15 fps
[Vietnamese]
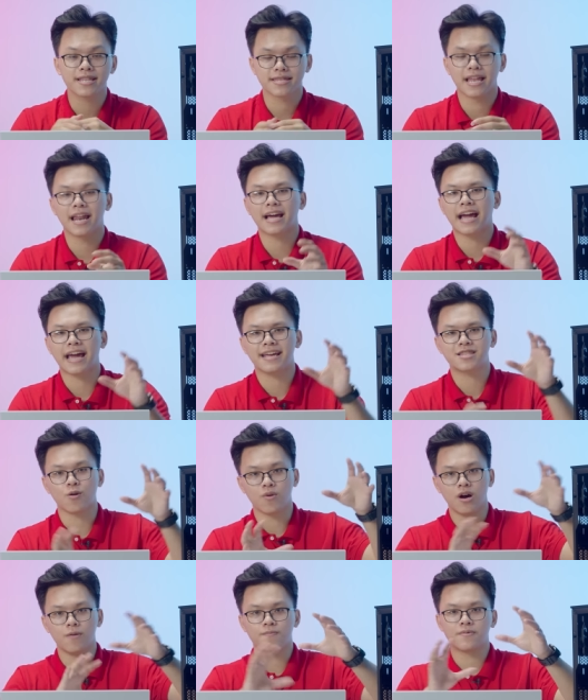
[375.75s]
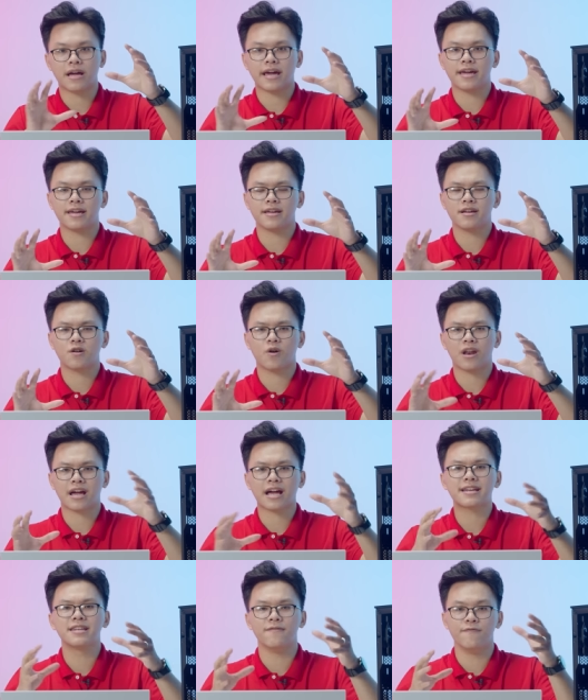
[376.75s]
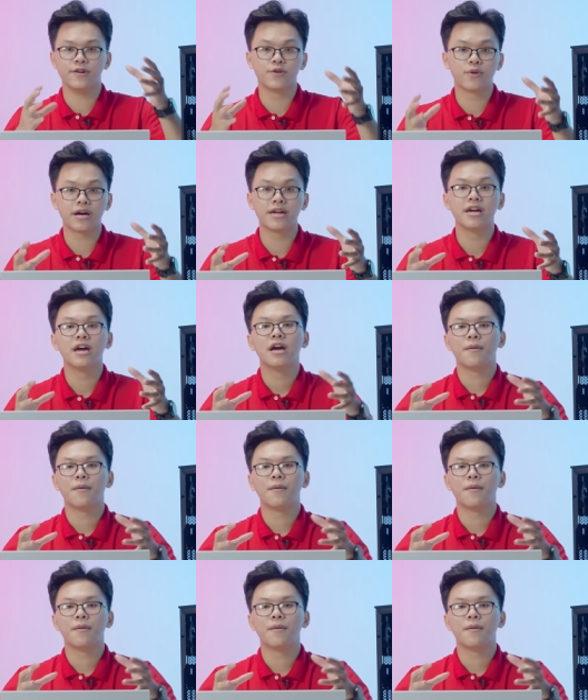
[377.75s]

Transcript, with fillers: Đấy là cái tổng hợp cái gọi là các điểm V-Ray